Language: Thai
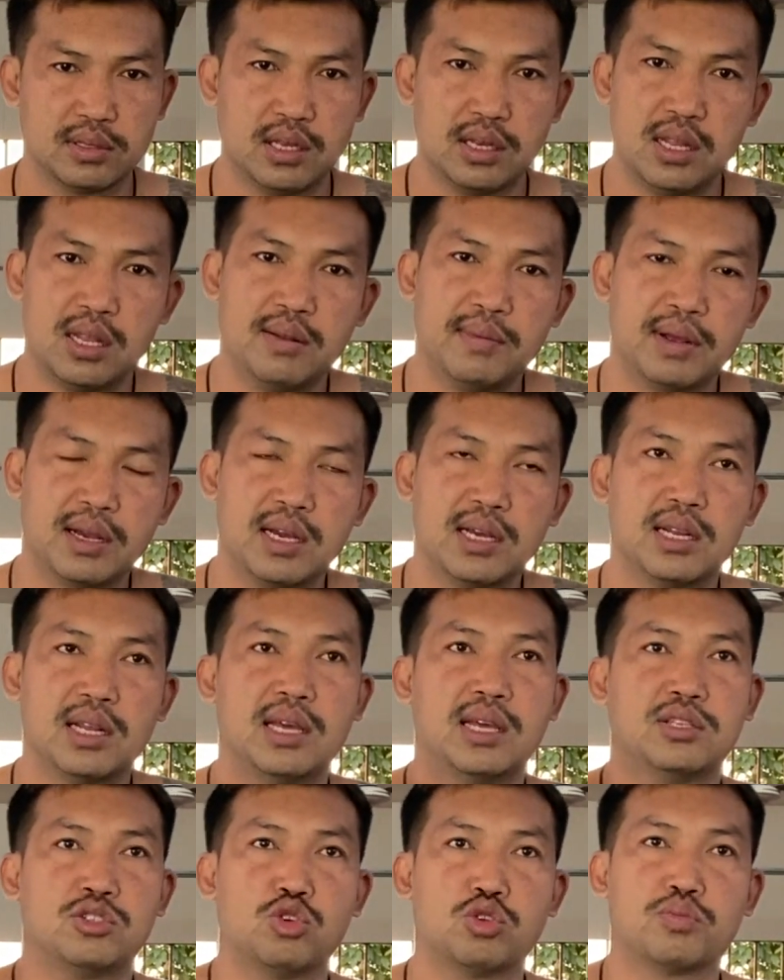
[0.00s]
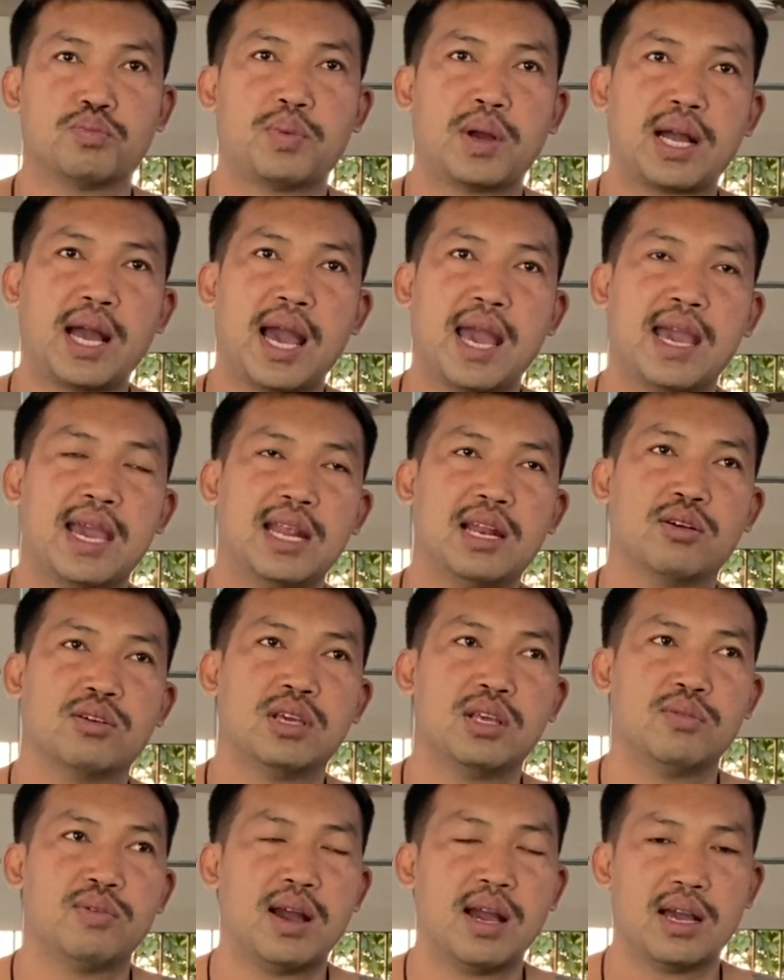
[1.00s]
ทีนี้มันก็เลยจุดประกายให้เรา
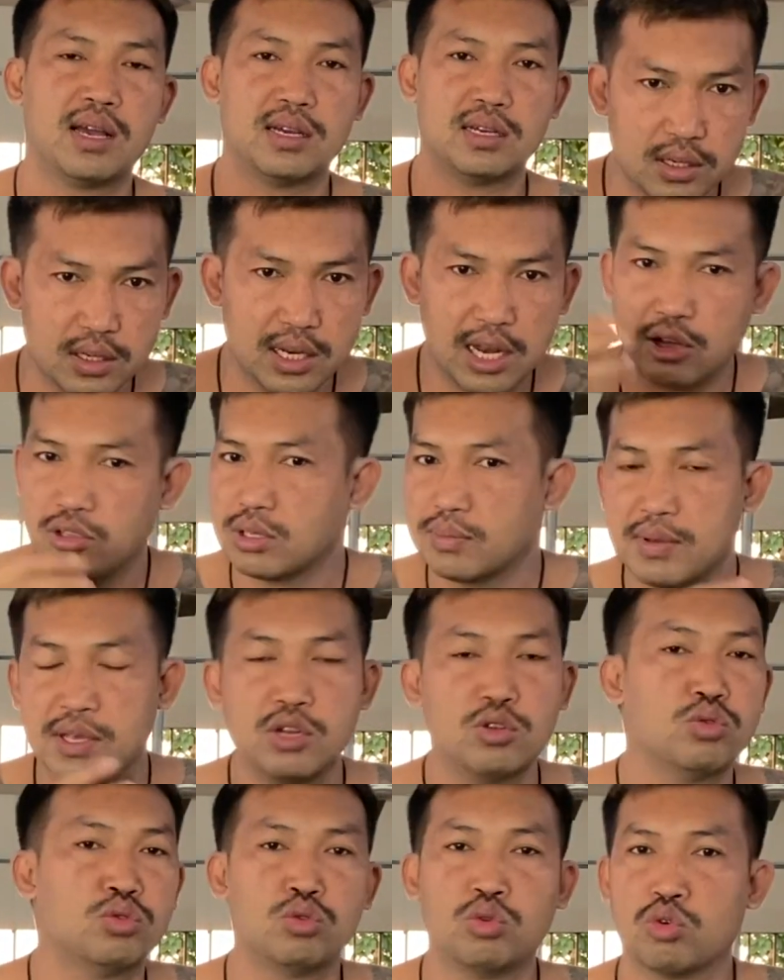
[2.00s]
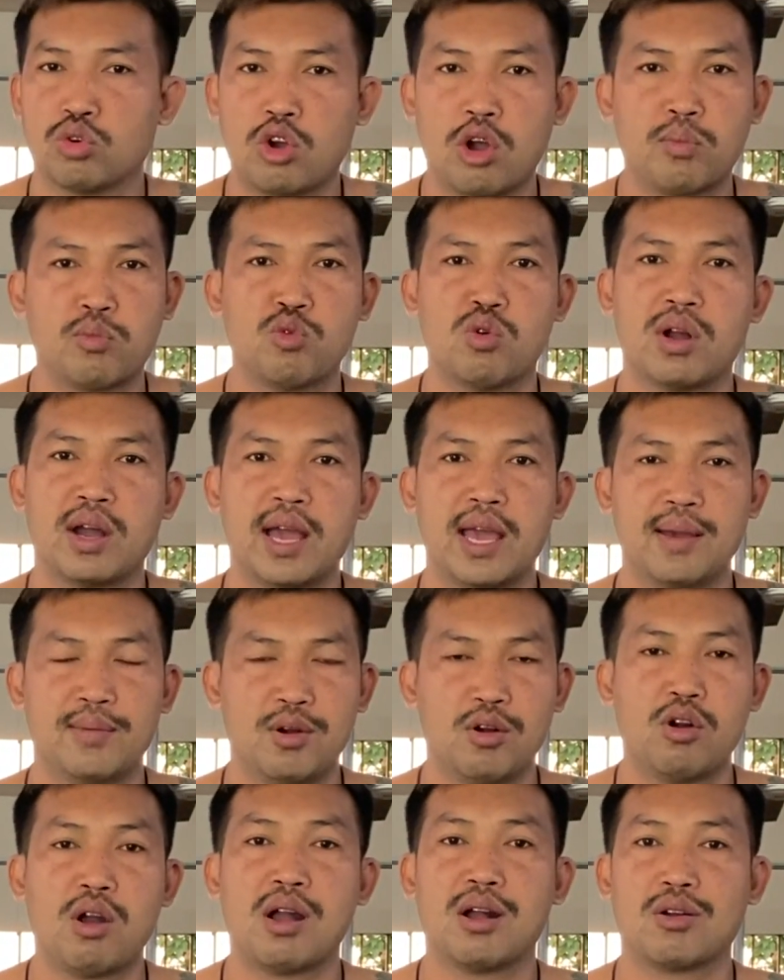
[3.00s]
คิดว่าเราจะไม่ดูถูกครอบครัวใครเพ
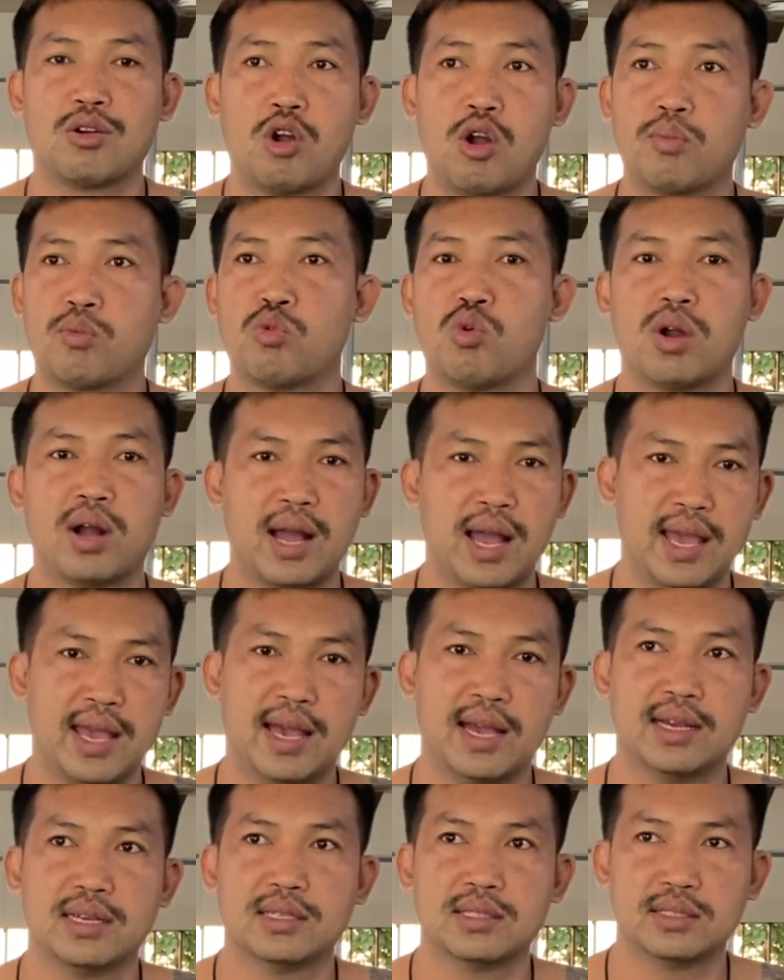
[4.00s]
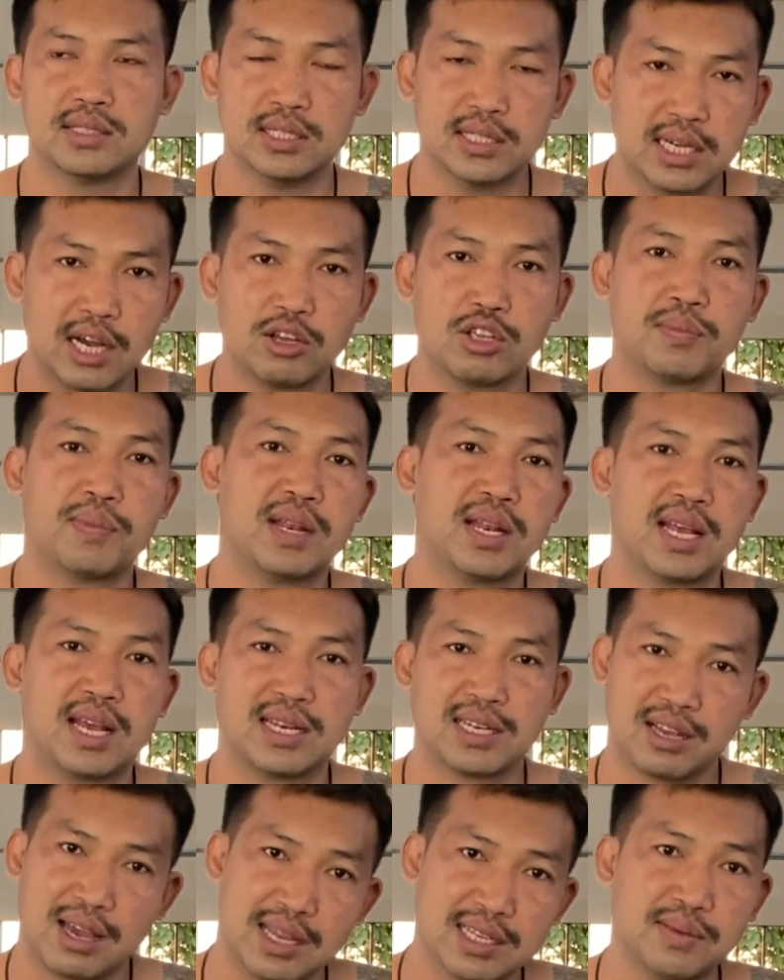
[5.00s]
ราะว่าครอบครัวใครอ่ะถึงเขาจะเป็นอย่าง
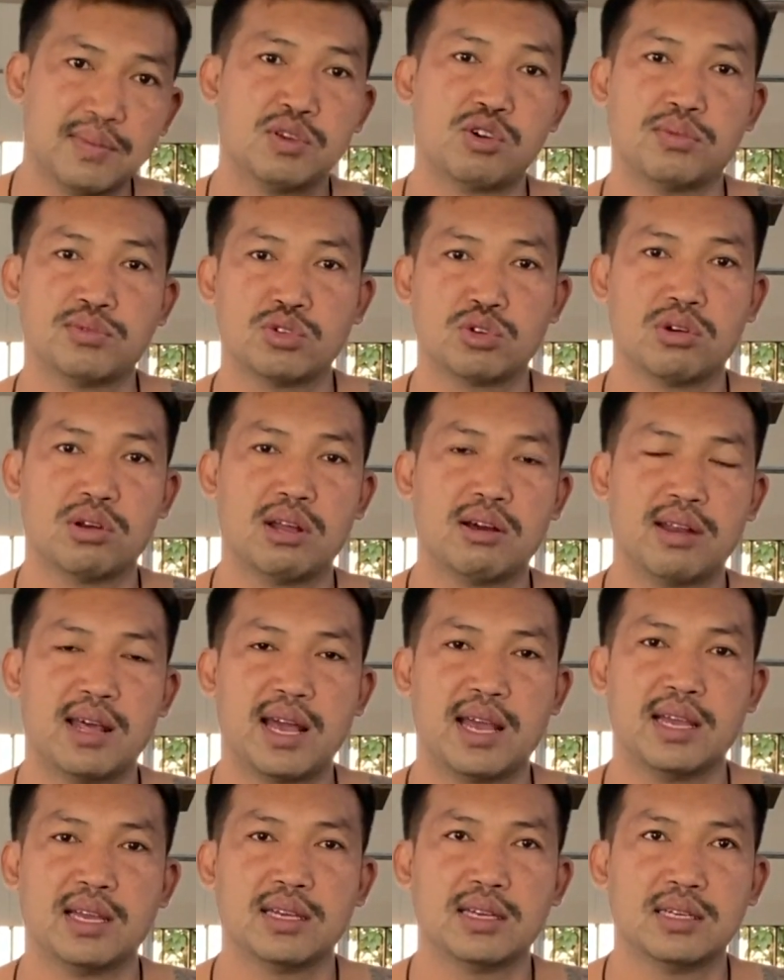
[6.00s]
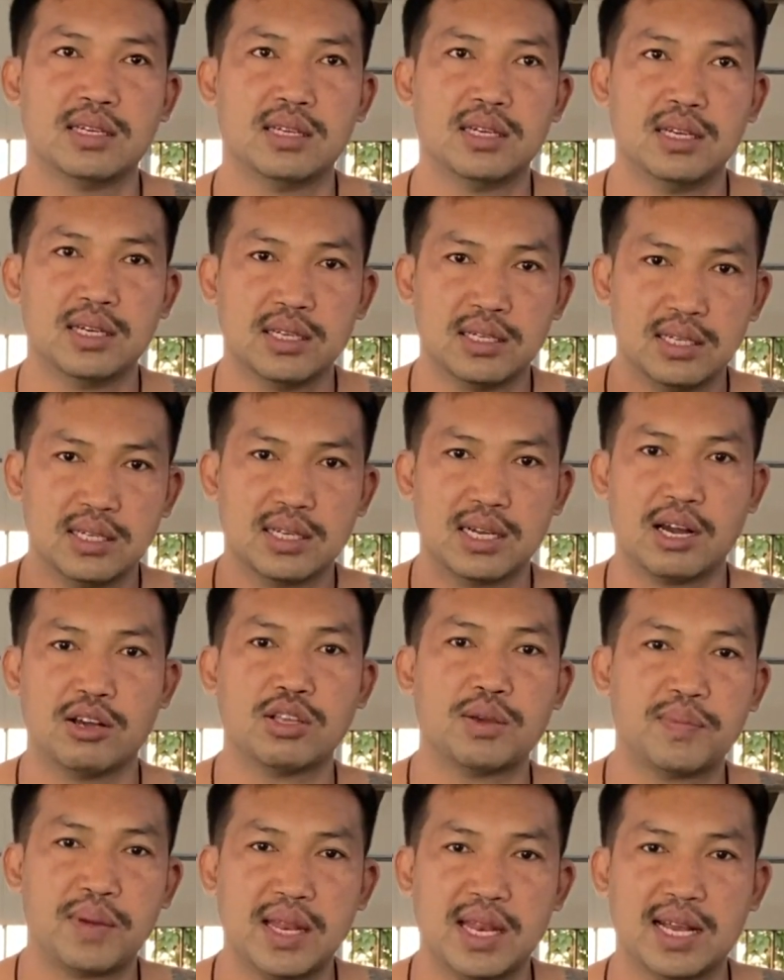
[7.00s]
นั้นก็อาจจะมีความสุขกับเราได้ถึงเขา
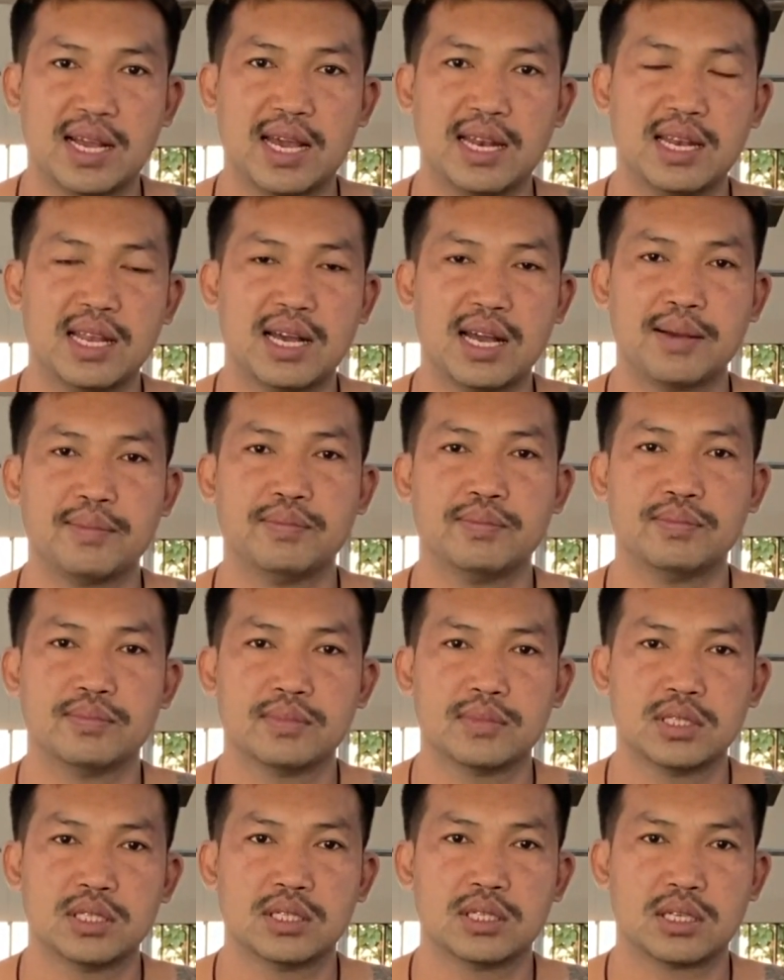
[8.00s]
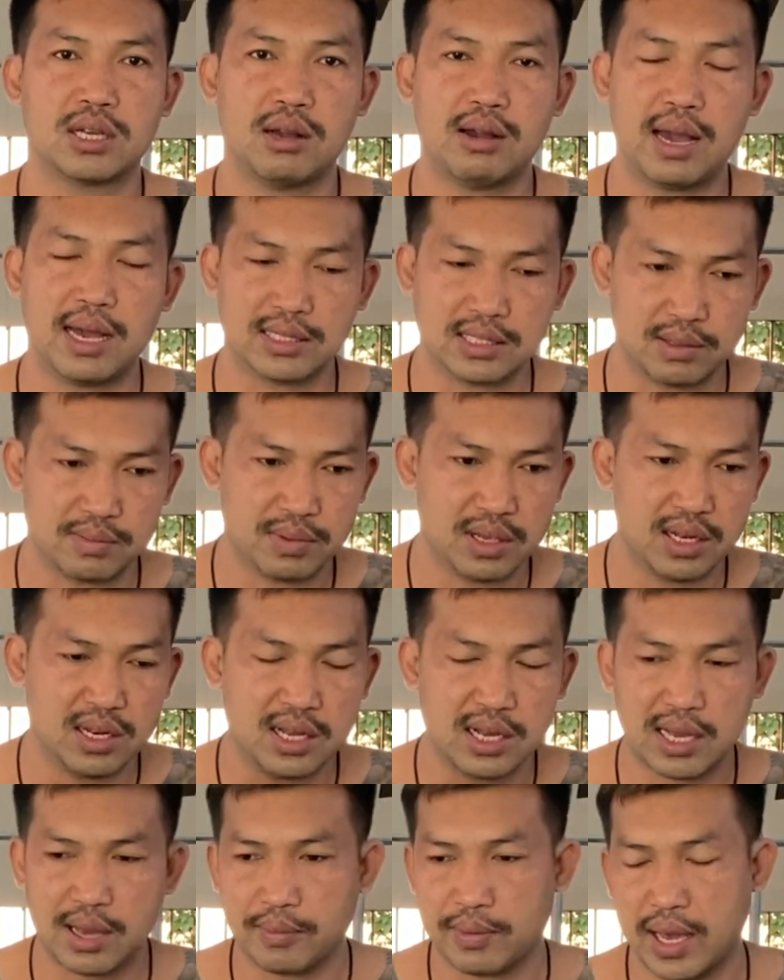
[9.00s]
จะเป็นอย่างนั้นนะครับเขาอาจจะมีเรื่
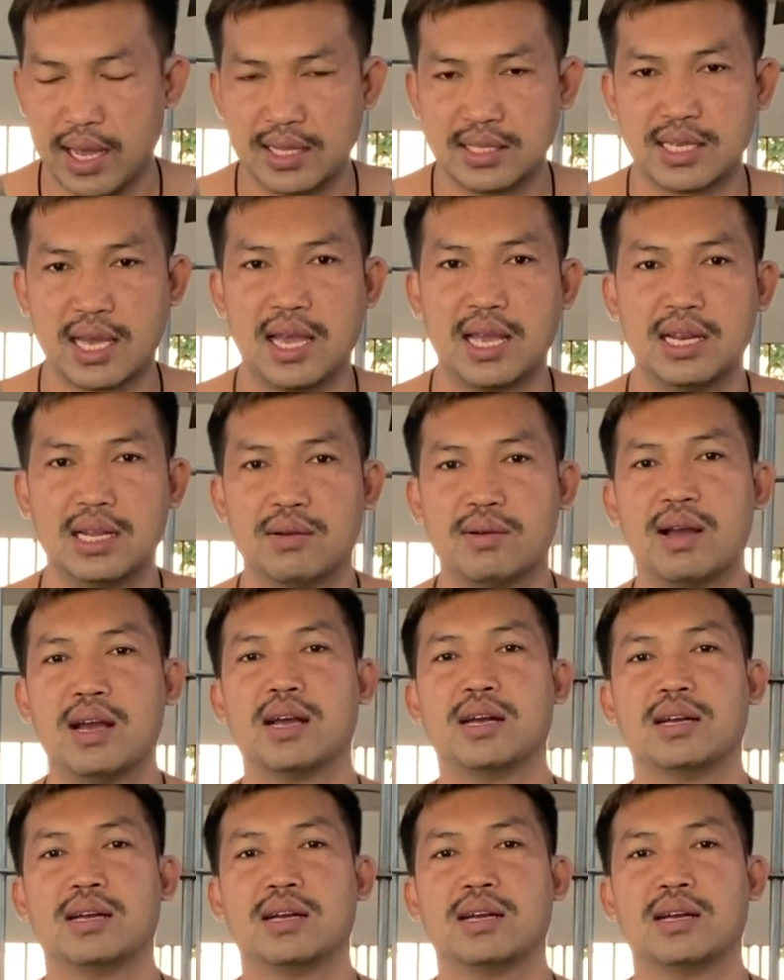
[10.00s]
องคับแค้นใจหรือว่า